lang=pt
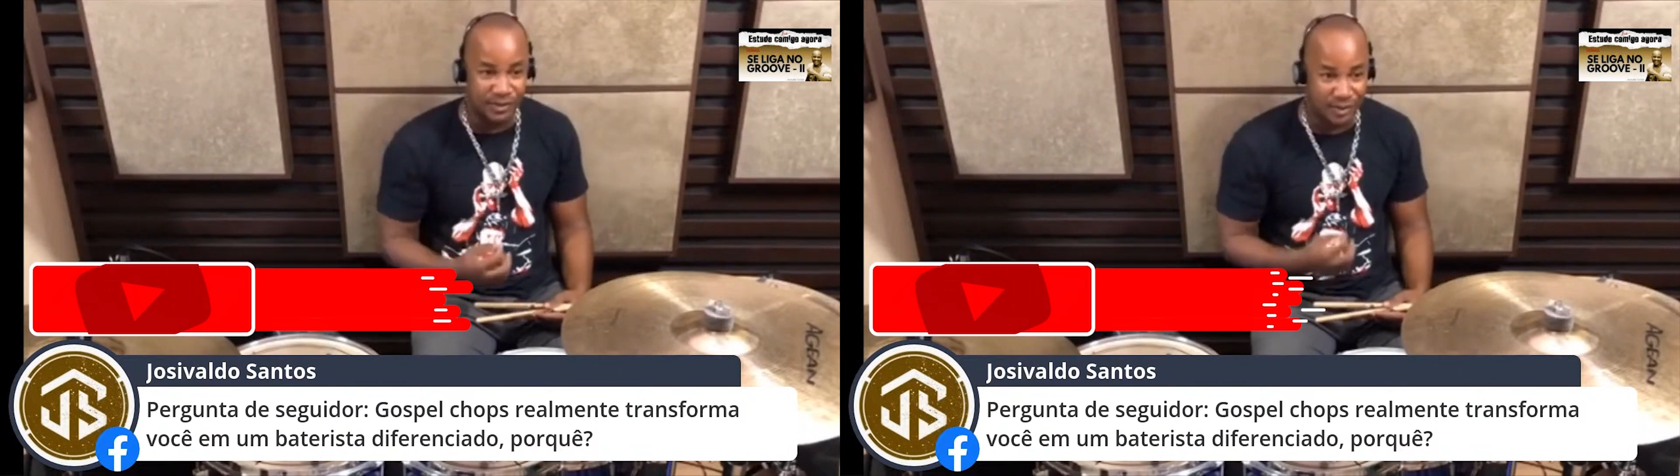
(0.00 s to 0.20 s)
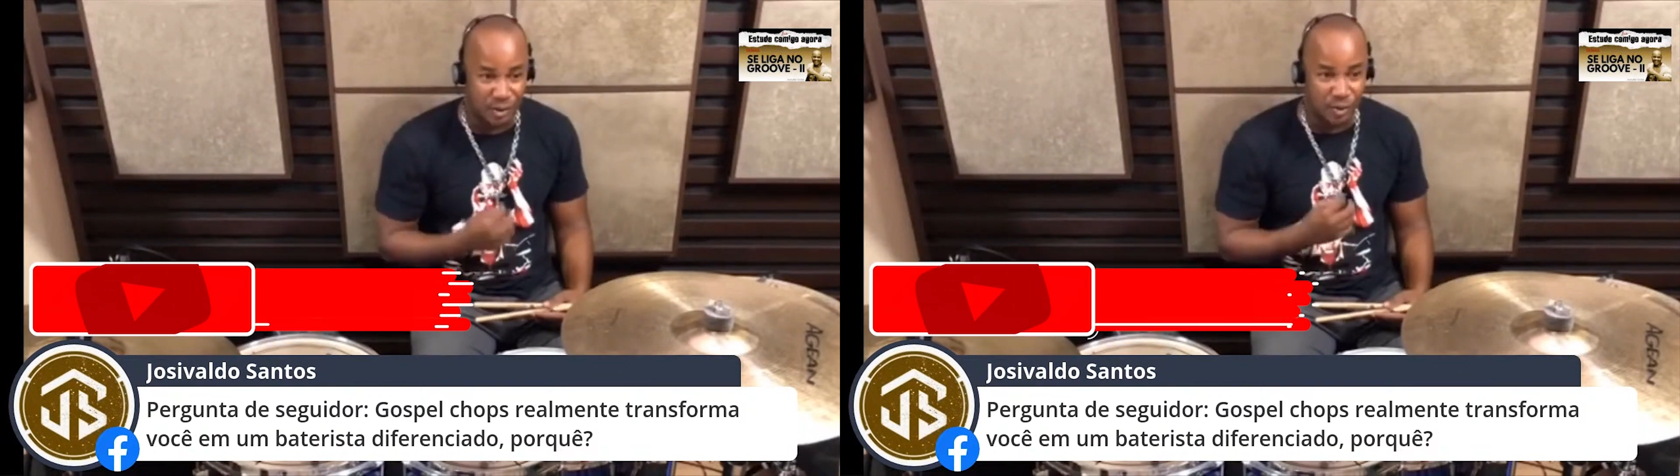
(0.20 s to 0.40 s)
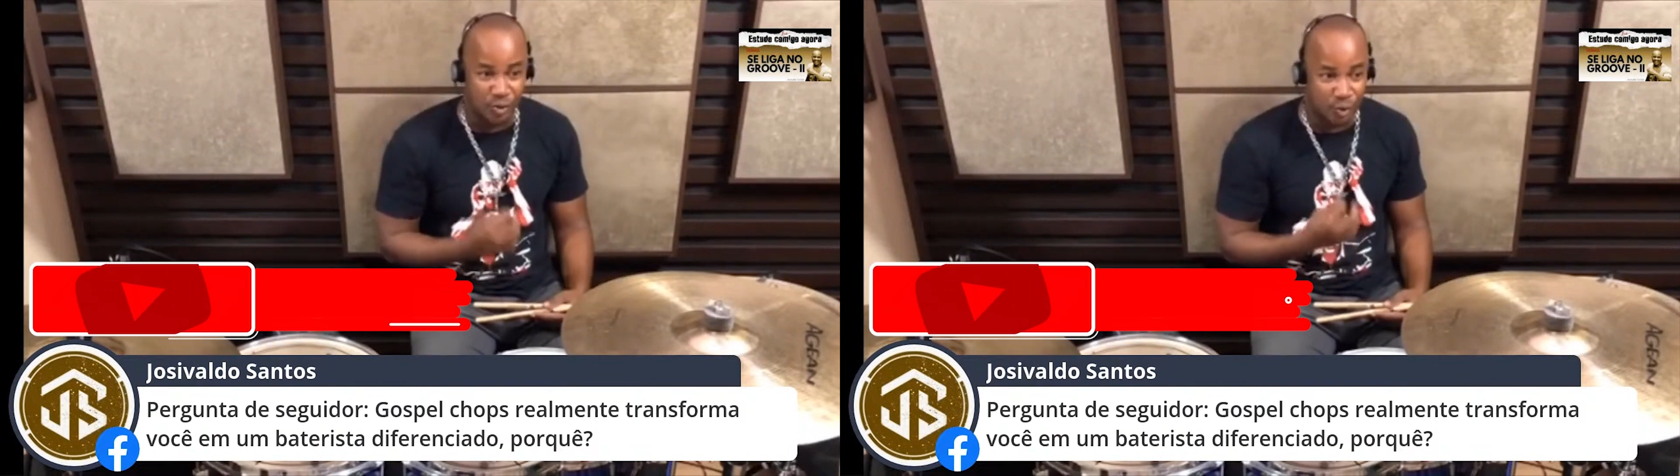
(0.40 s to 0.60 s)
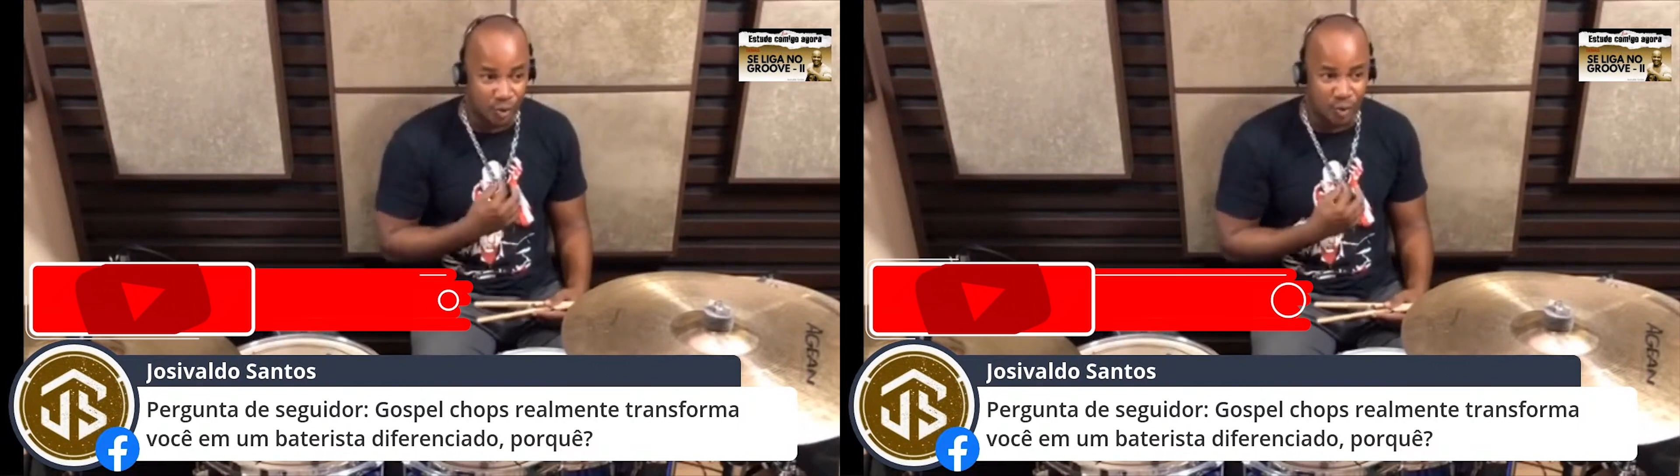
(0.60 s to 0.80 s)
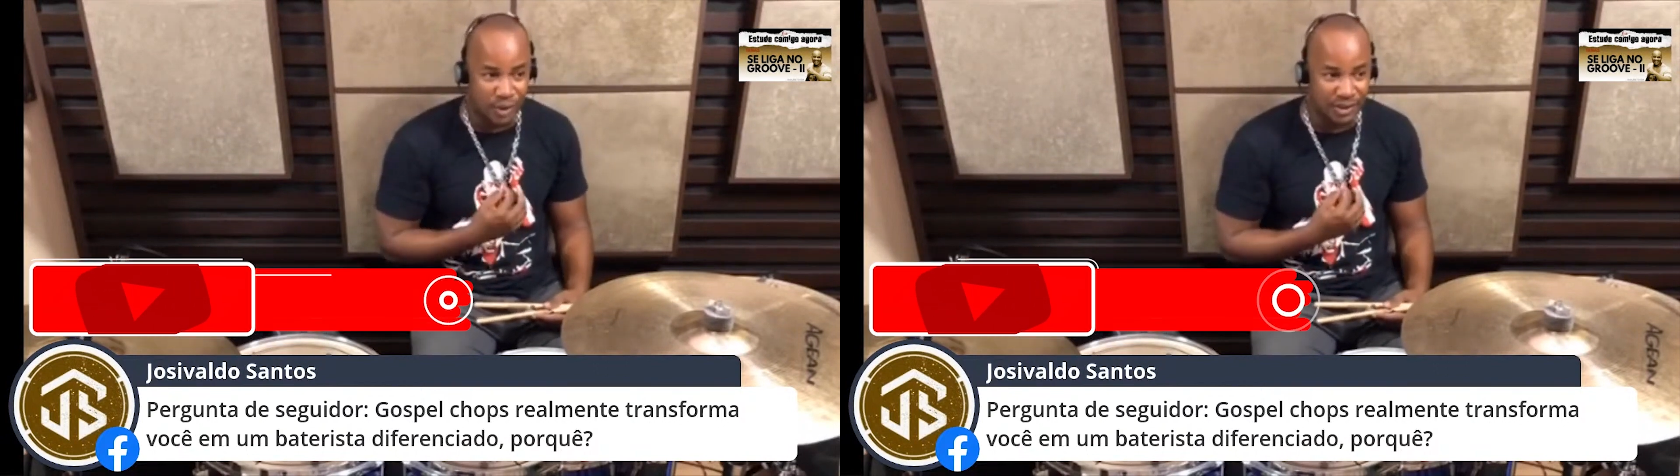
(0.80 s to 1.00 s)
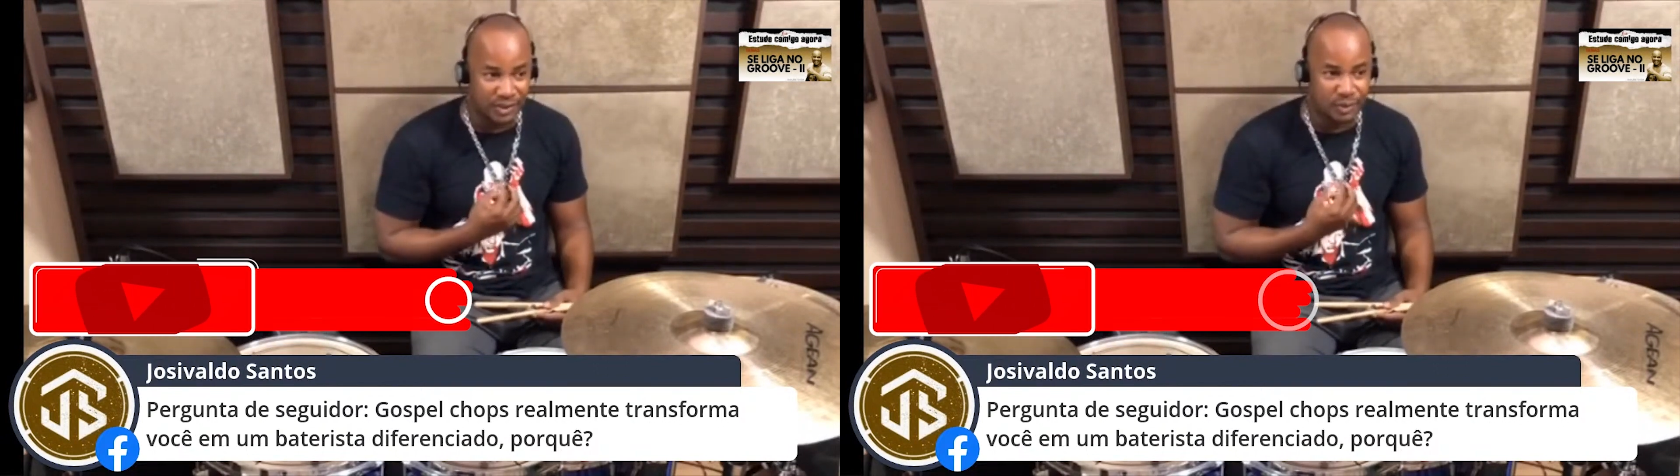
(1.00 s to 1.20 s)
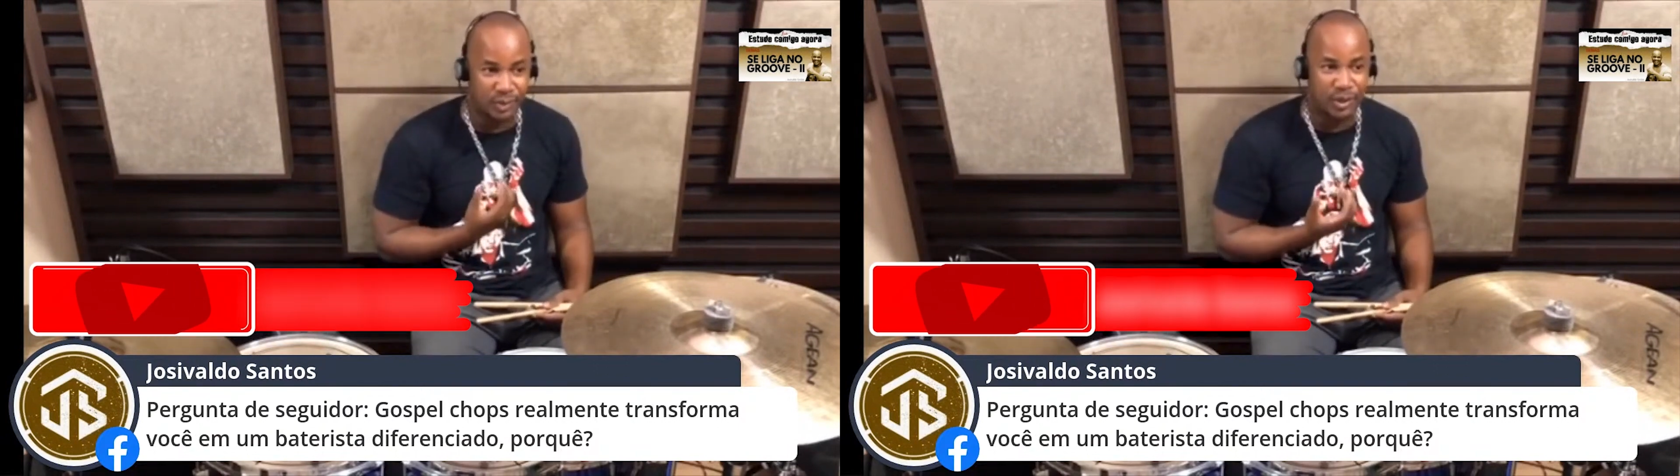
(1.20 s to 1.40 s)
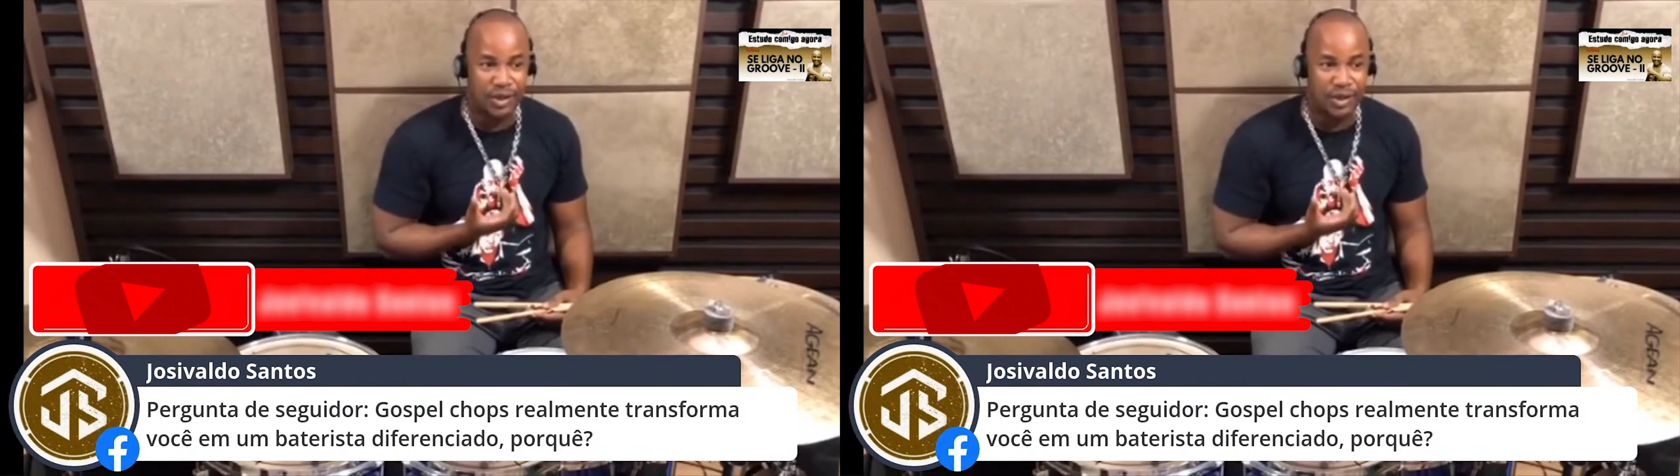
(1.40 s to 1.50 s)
então eu sugo isso